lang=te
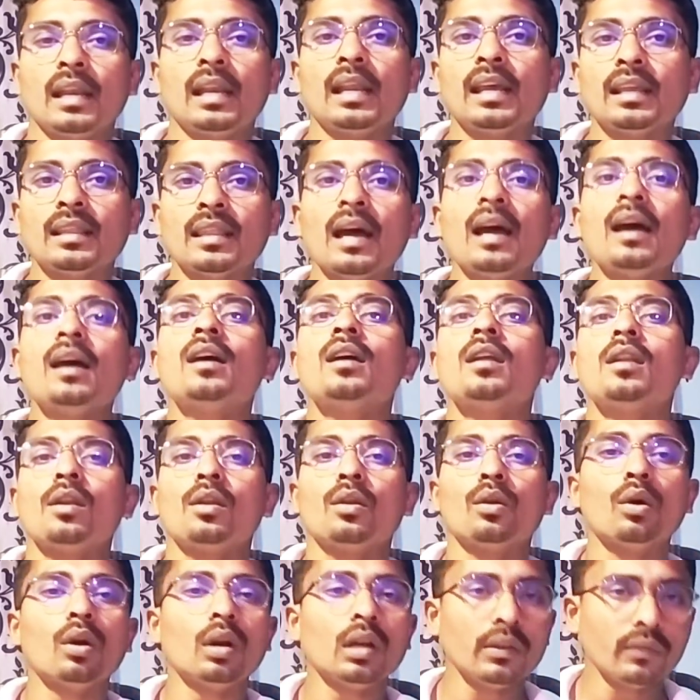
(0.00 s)
లేదా
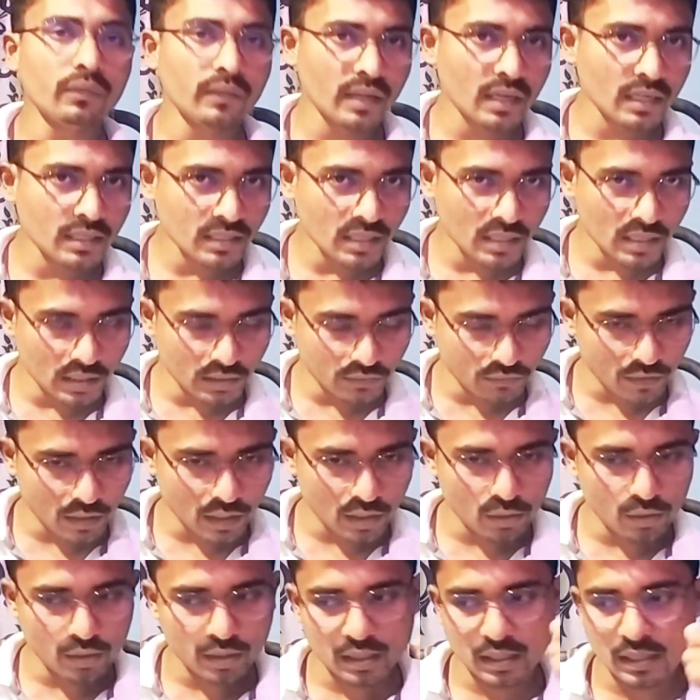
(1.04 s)
నోటిఫికేషన్ని
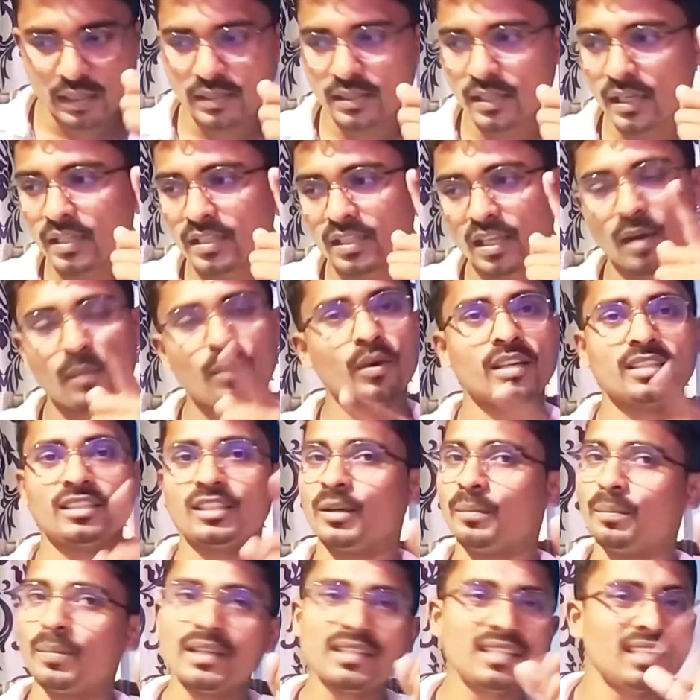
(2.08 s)
త్వరలో రిలీజ్ చేస్తాము అని
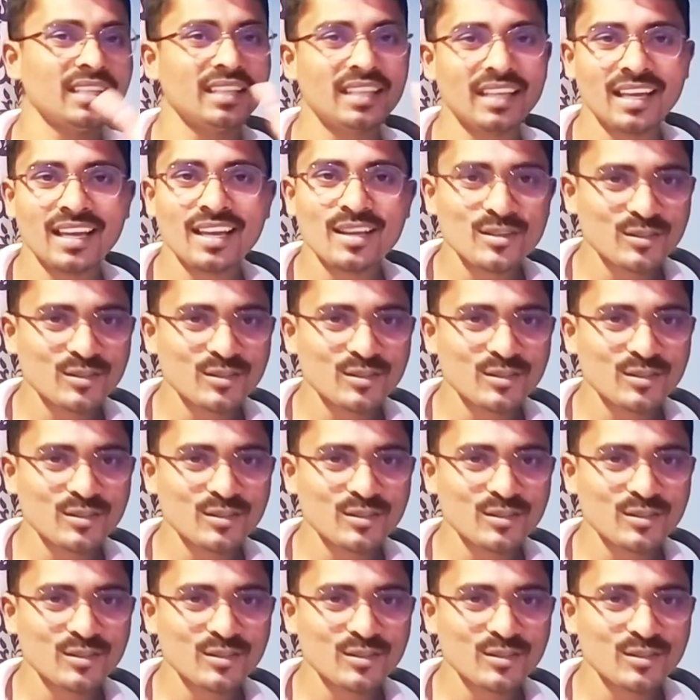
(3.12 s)
చెప్పేసి ఇది